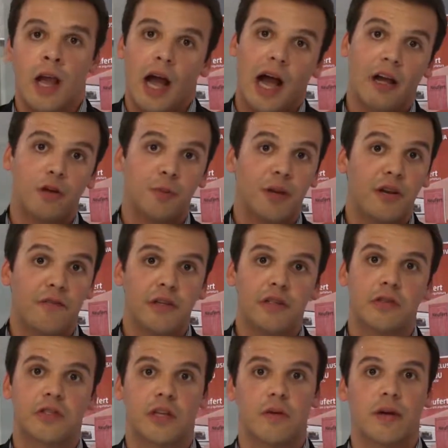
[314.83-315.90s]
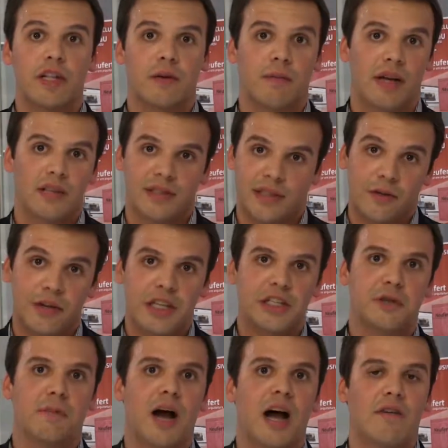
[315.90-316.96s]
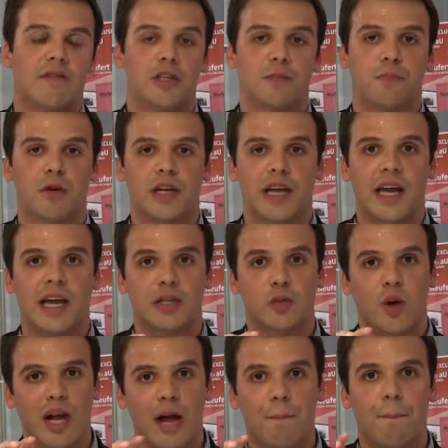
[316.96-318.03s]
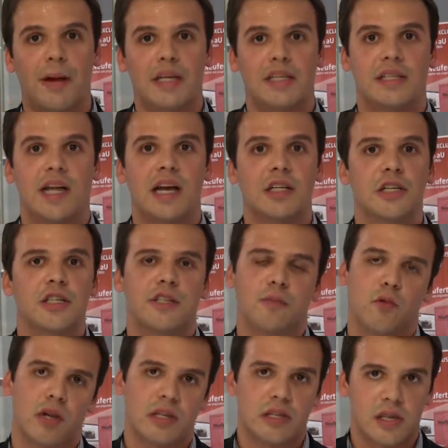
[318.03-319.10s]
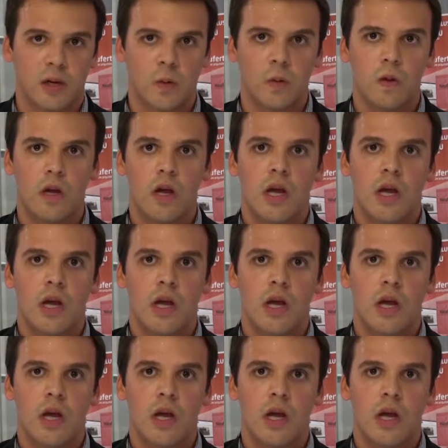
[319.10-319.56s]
aí os benefícios são ainda mais são inestimáveis, porque é a sua capacidade de simulação